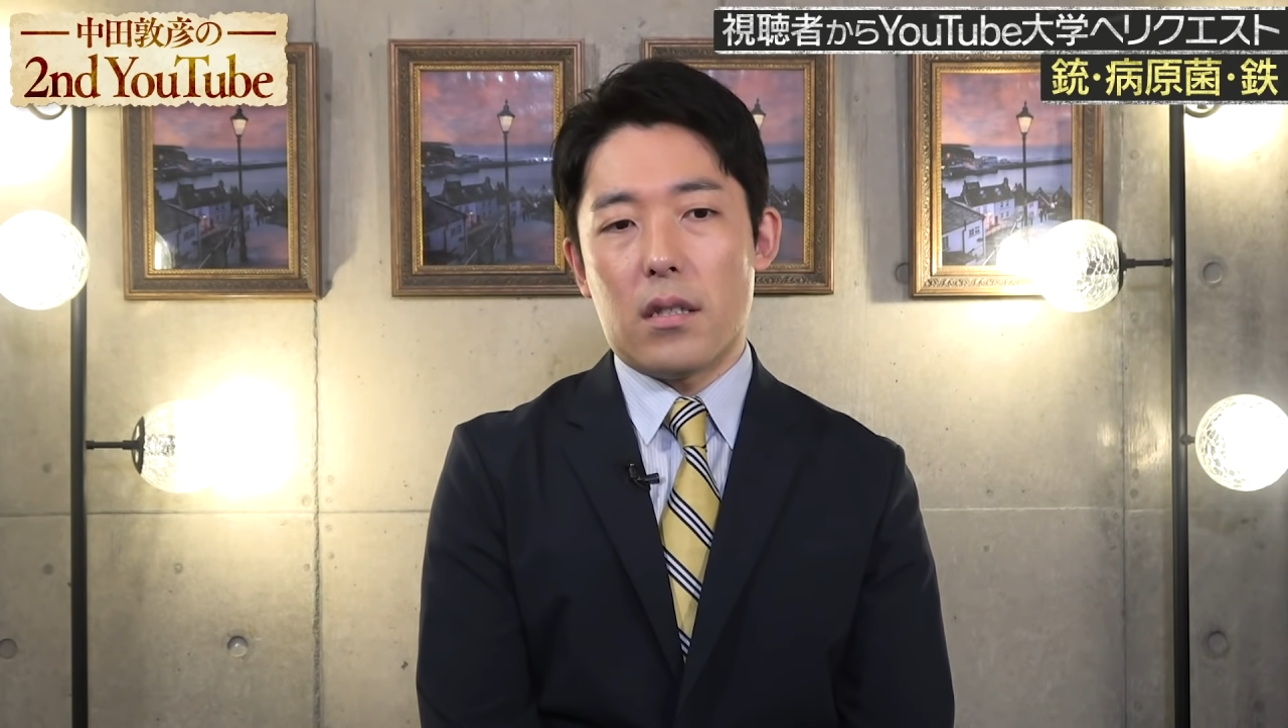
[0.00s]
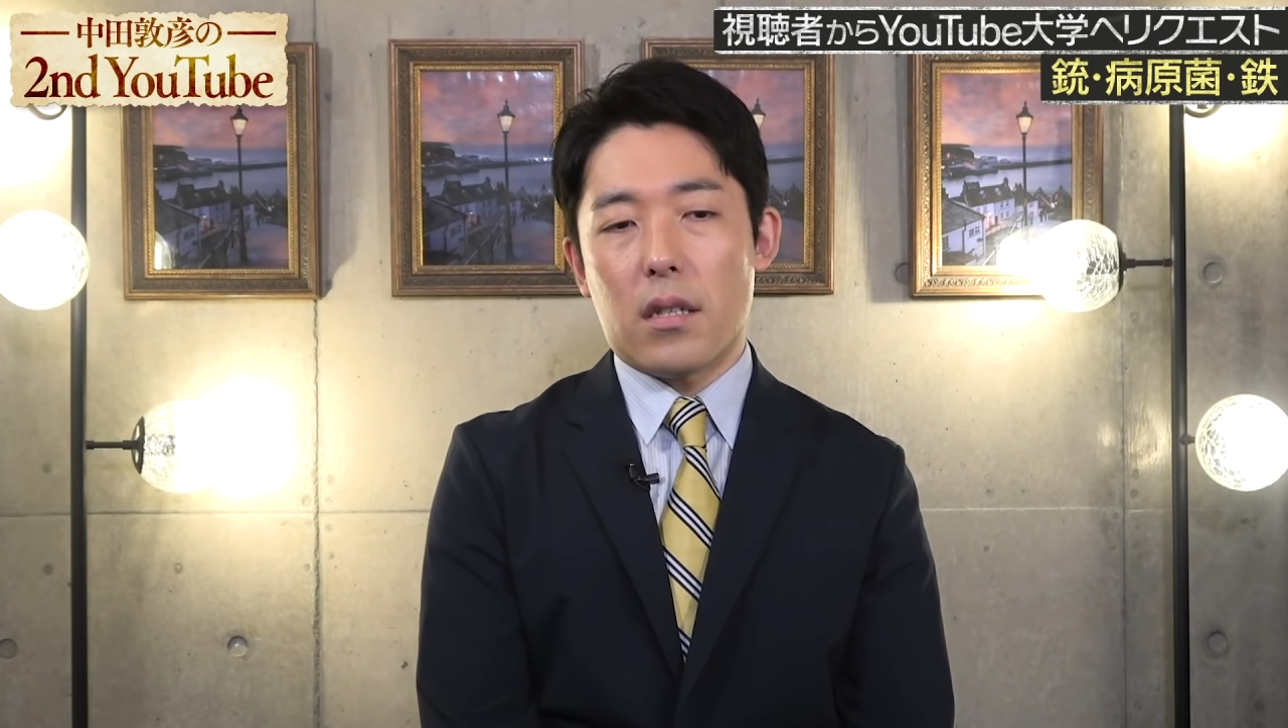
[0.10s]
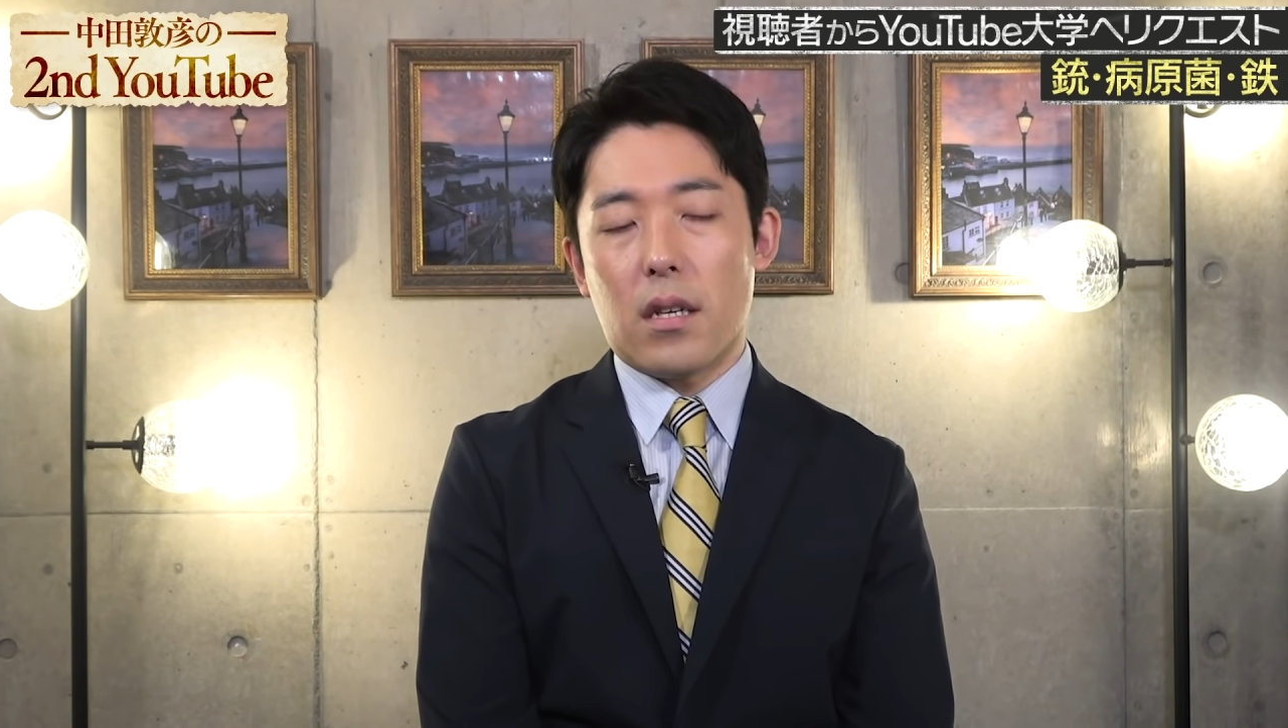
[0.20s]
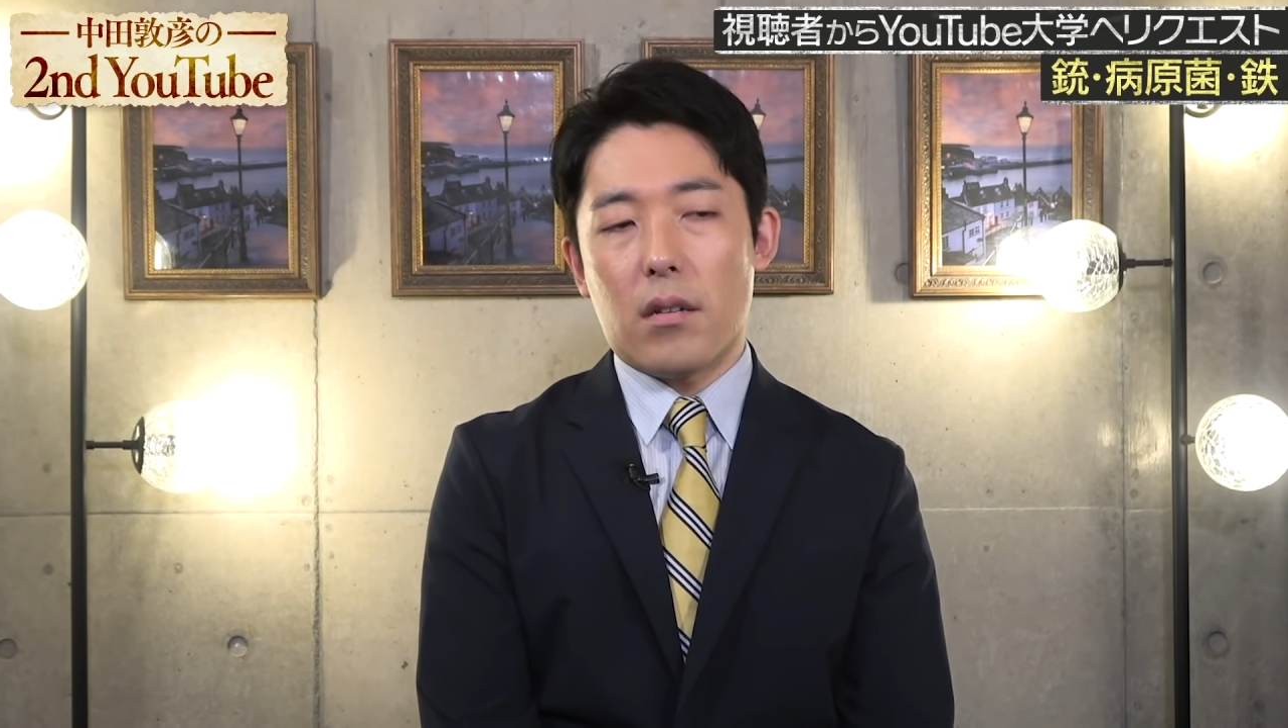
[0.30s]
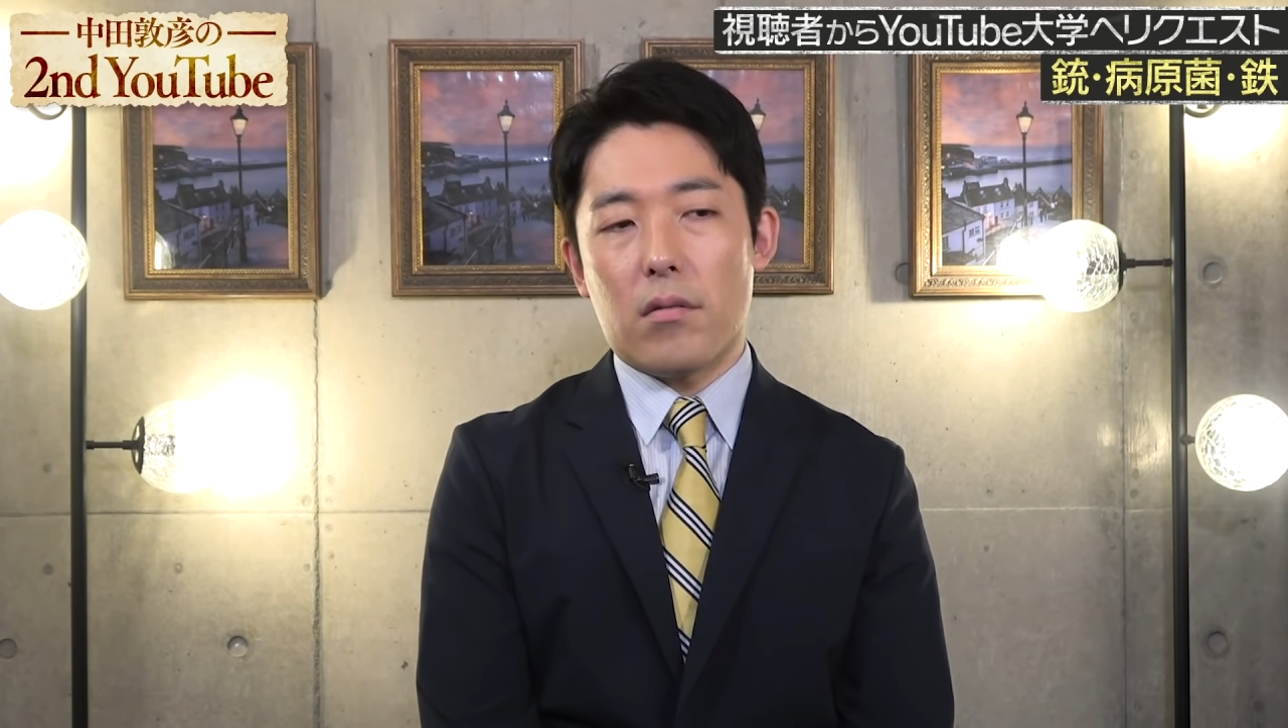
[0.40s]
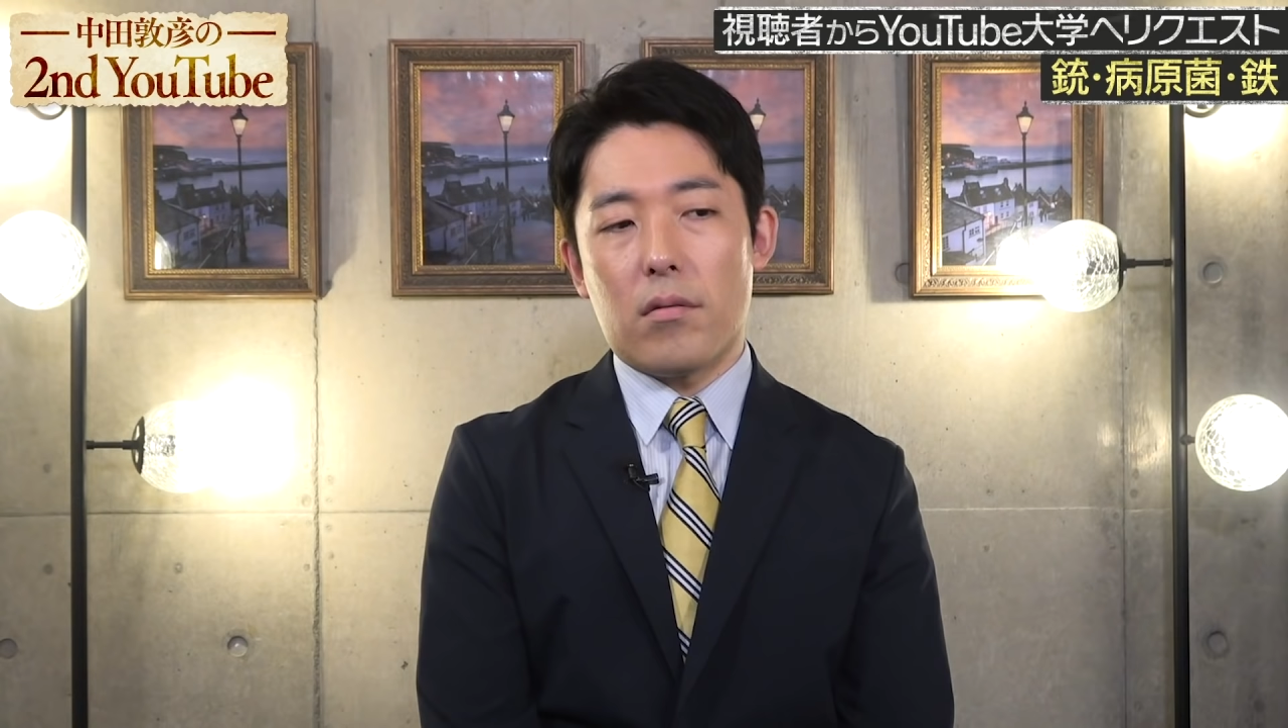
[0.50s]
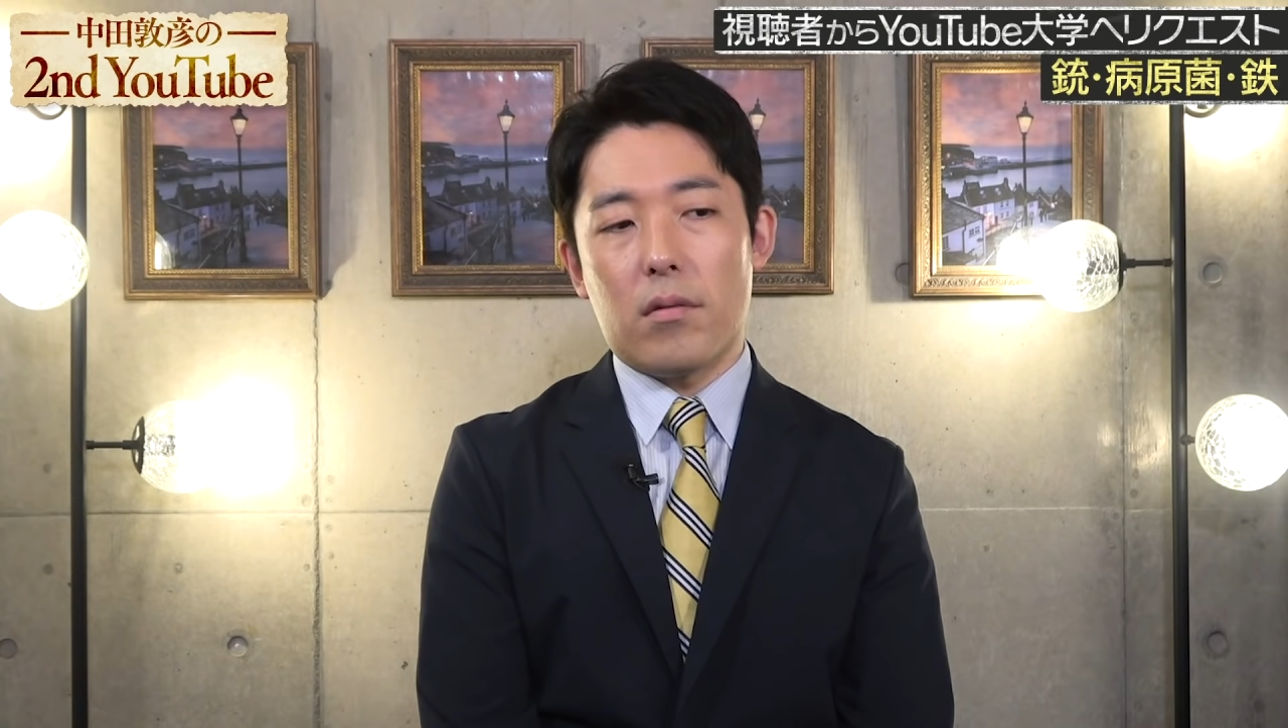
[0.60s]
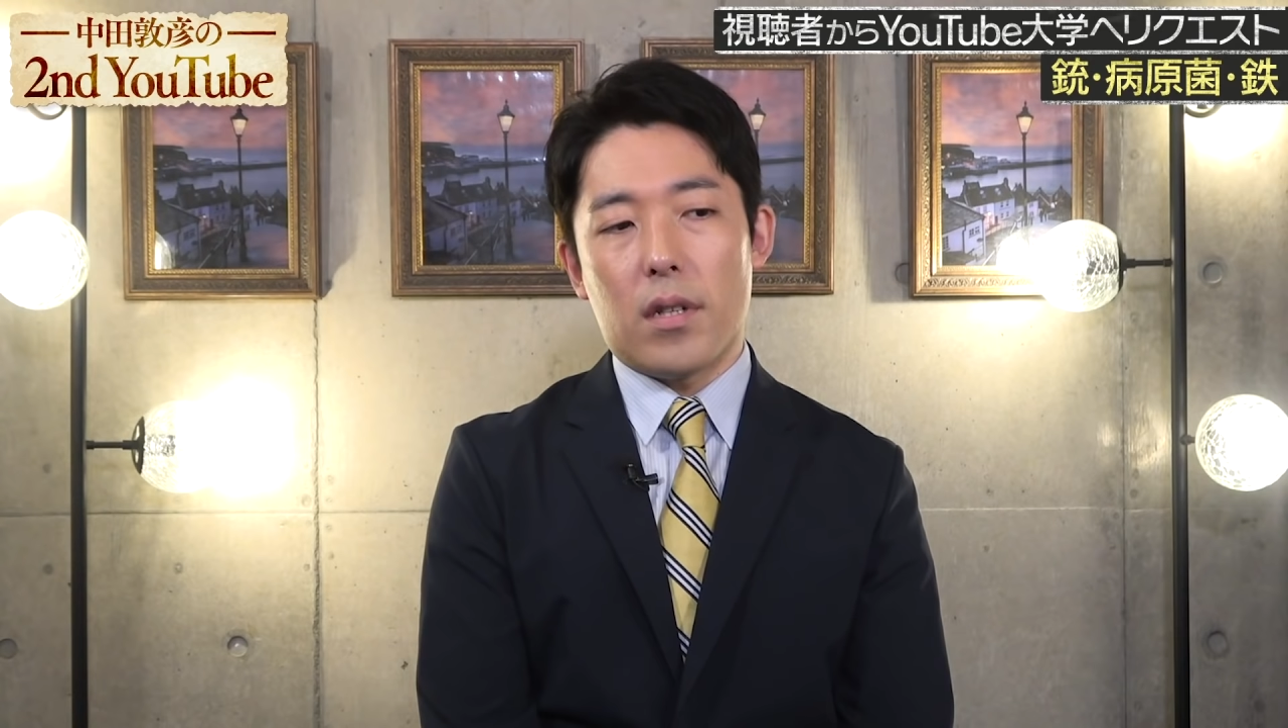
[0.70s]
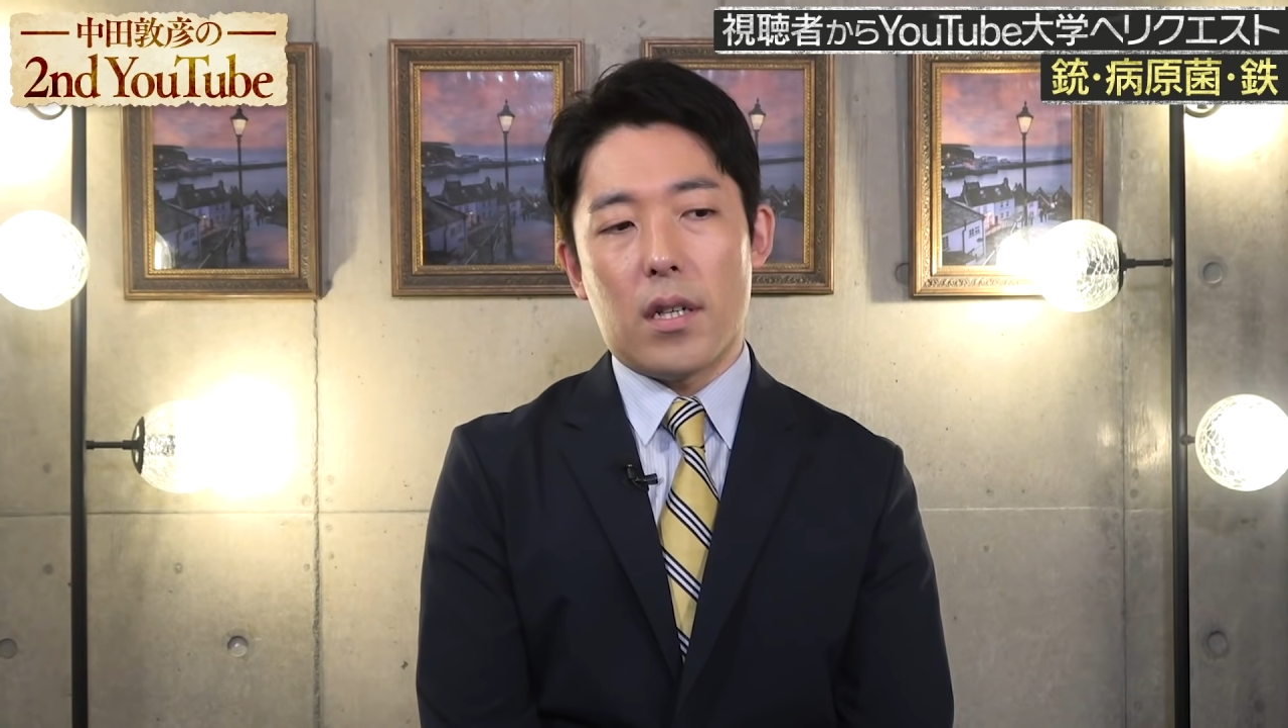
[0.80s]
結構